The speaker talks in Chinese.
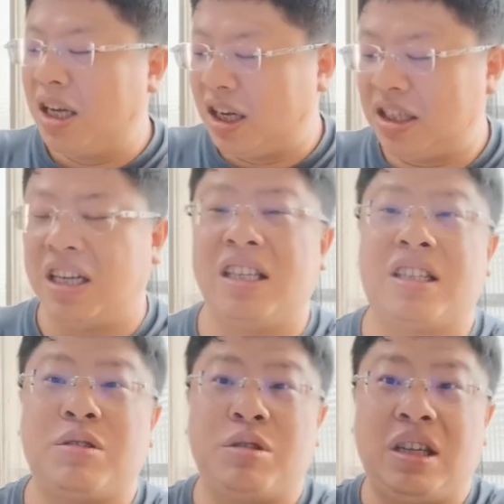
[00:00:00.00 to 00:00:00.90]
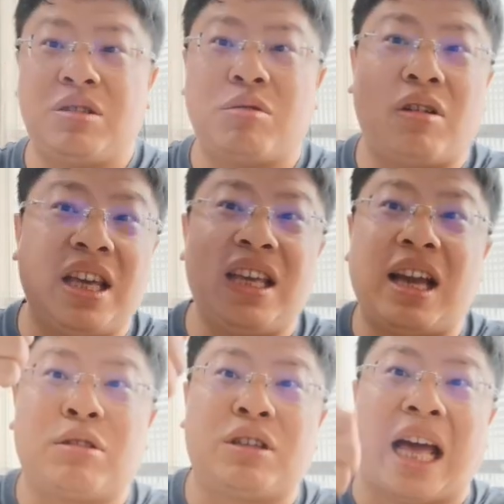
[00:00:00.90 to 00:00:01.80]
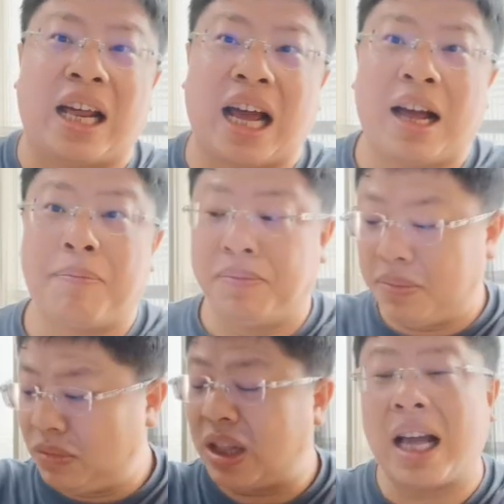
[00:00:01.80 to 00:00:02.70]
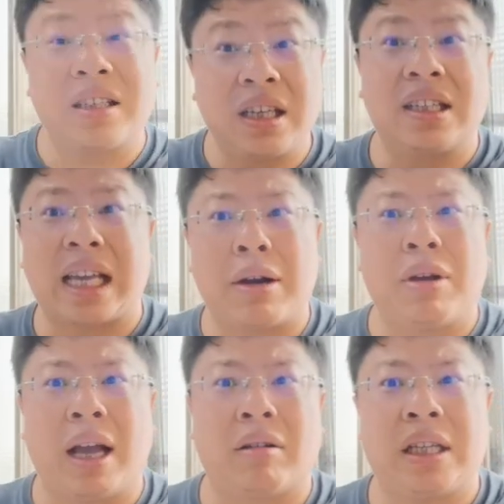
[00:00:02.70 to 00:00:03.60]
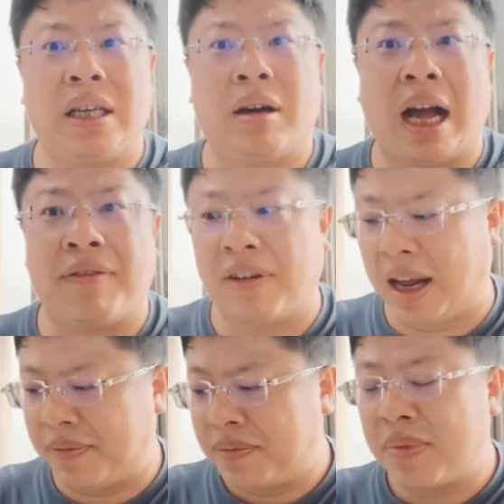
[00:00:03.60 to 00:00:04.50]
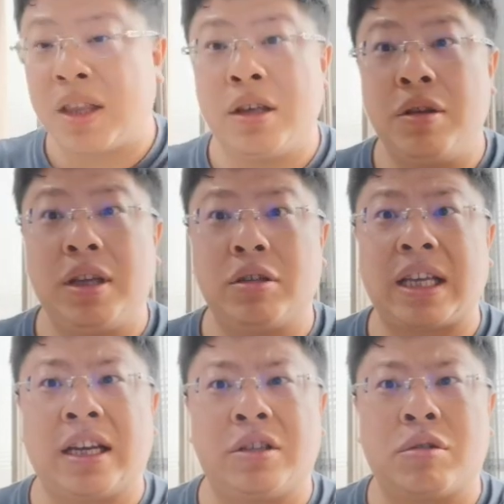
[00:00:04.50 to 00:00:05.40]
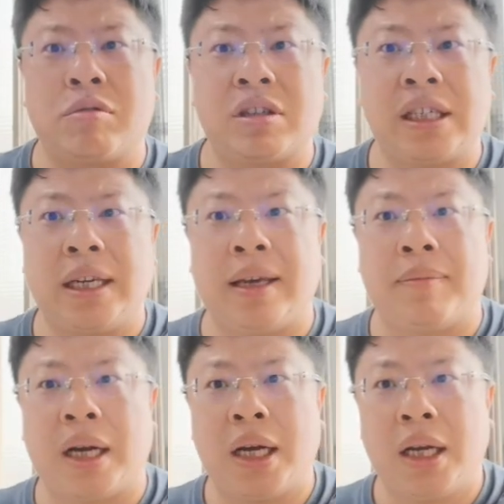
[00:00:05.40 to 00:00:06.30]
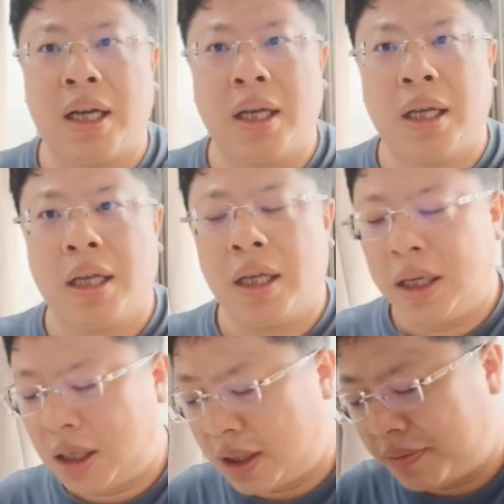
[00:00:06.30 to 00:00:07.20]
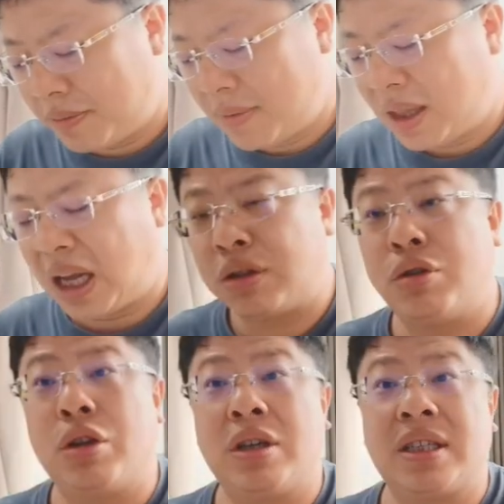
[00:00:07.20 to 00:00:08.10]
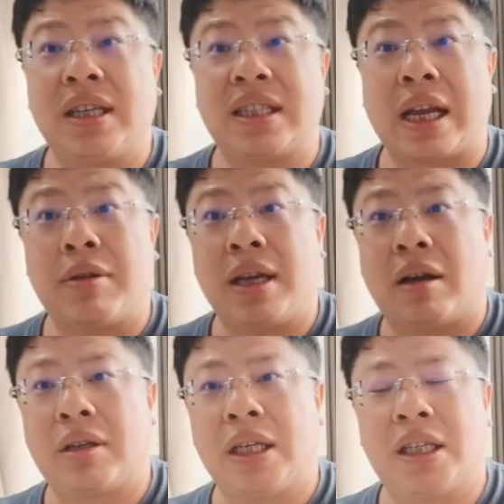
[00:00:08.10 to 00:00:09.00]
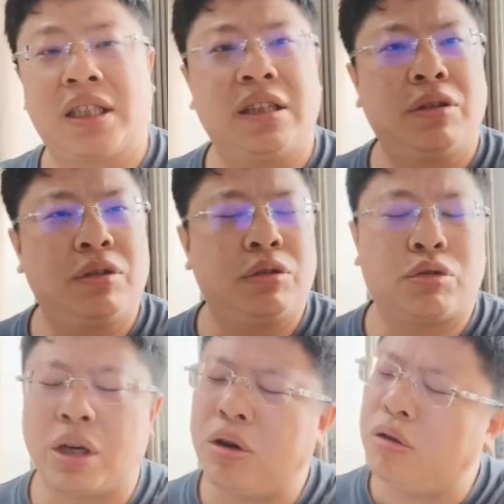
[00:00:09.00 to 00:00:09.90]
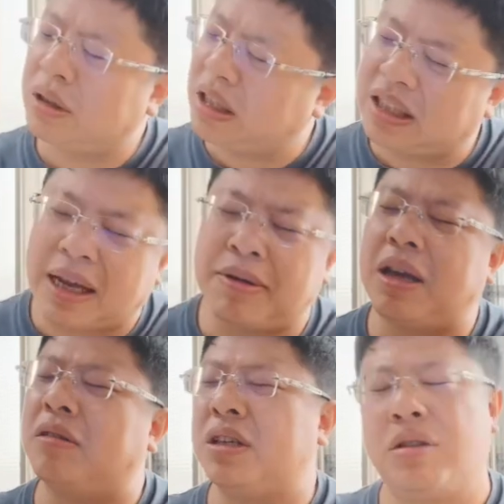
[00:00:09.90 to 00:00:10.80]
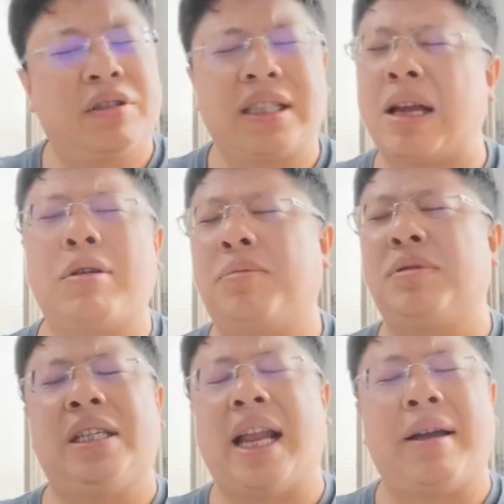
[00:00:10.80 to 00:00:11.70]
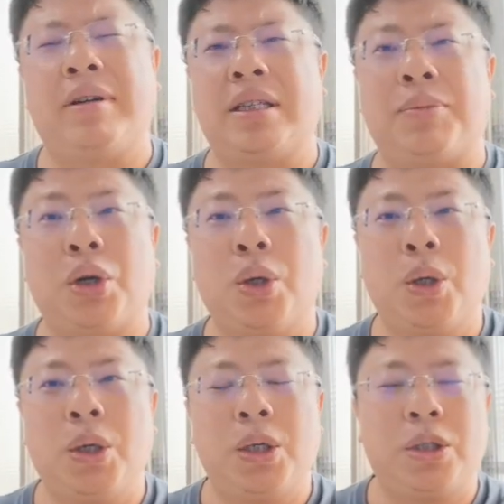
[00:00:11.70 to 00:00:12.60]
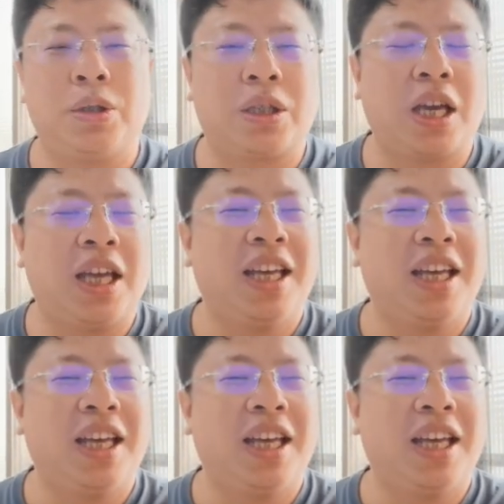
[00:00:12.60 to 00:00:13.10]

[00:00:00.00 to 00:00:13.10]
而且你你如果硬要去打他，你他是一个战略要地啊，阿富汗，因为就在你中国西邻嘛，他绝对是一个战略要地。可是最后这个战略要地就是战略不起来，为什么？就是